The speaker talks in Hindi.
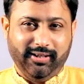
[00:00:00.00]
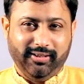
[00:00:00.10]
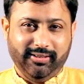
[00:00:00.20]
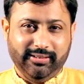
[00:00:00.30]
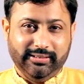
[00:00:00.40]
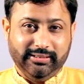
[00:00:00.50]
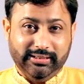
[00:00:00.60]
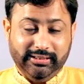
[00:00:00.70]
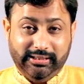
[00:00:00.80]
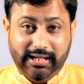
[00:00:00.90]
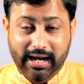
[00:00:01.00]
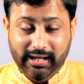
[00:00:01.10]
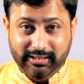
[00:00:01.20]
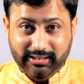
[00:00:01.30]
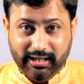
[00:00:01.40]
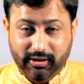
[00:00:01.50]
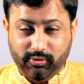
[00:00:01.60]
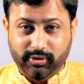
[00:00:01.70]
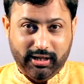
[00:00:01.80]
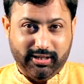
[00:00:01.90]
है क्या इसका
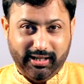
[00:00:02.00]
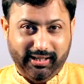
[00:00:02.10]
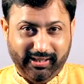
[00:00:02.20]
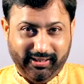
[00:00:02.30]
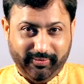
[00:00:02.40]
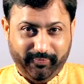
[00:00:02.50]
होना चाहिए